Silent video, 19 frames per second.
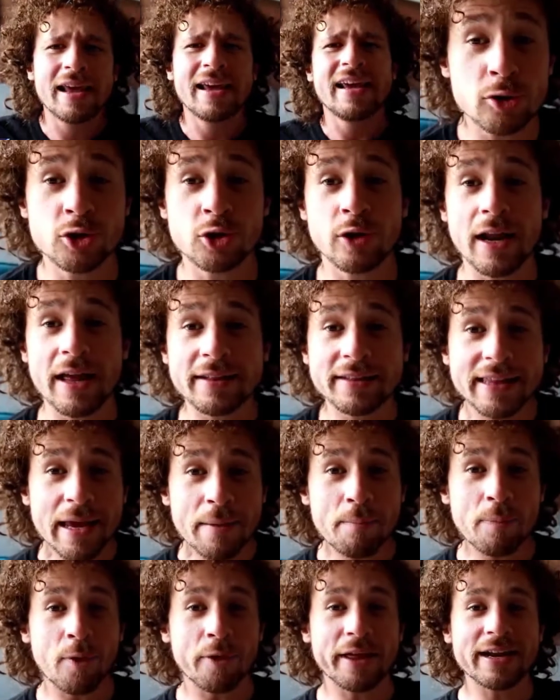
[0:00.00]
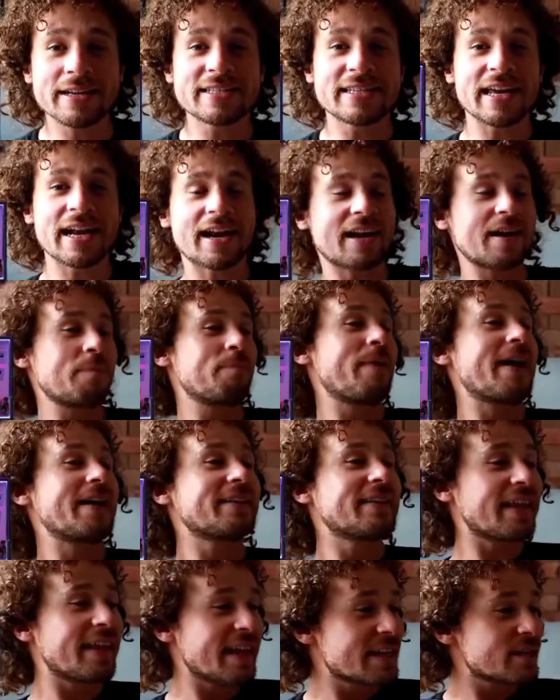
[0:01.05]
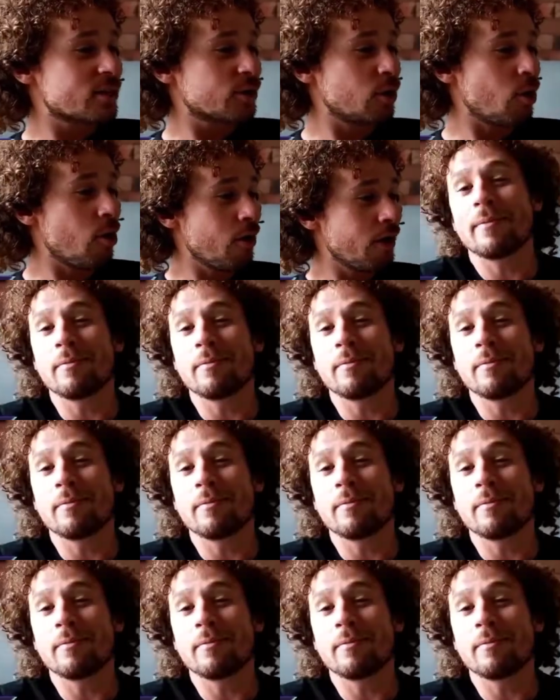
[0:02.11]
Emocionante poder ser parte de esto,